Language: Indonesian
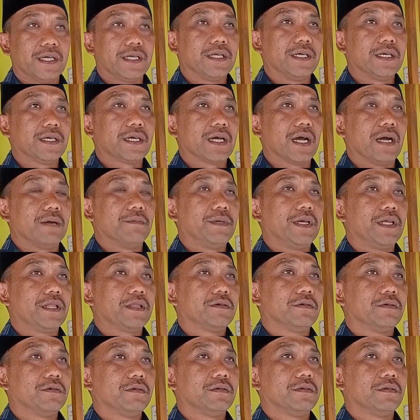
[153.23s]
jadi
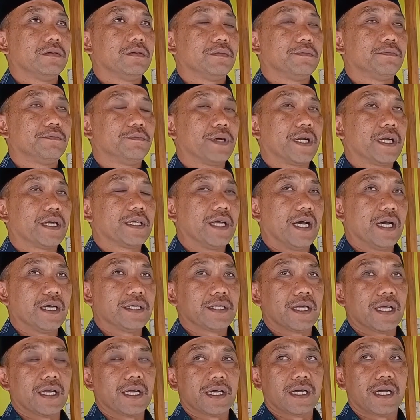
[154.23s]
kami itu
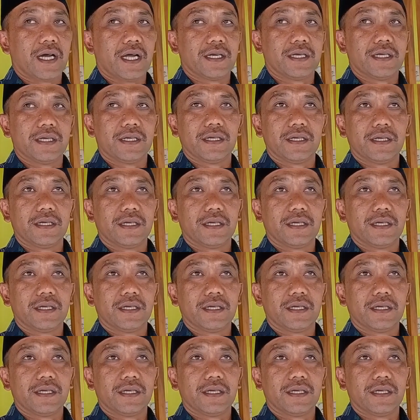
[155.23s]
berdasarkan